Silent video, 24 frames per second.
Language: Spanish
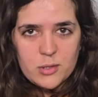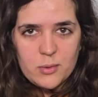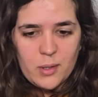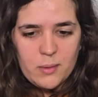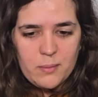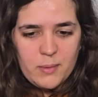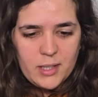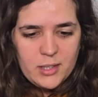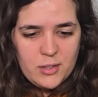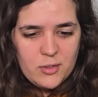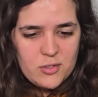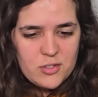Que se va al
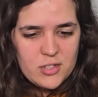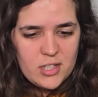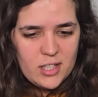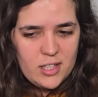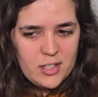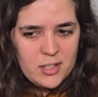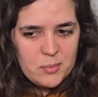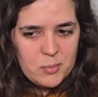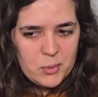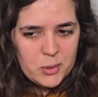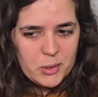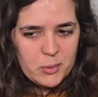baño y
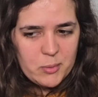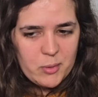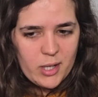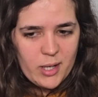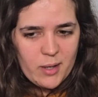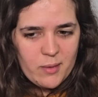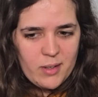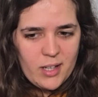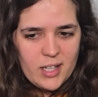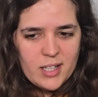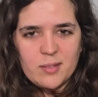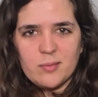sale tipo, tenemos
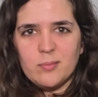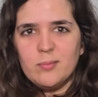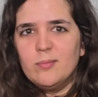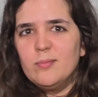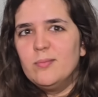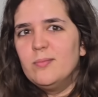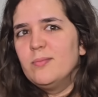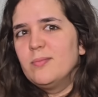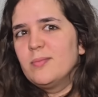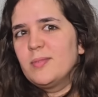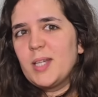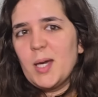que hablar.
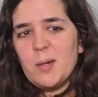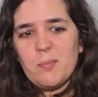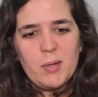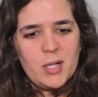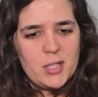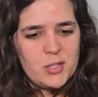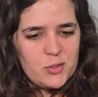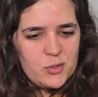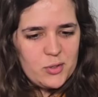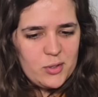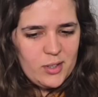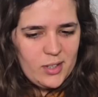¿Qué
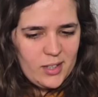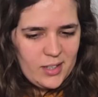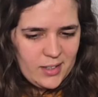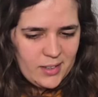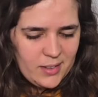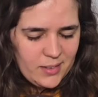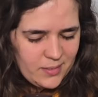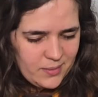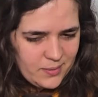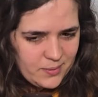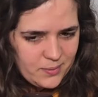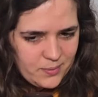pasó?
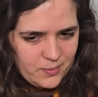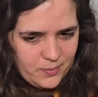Ah.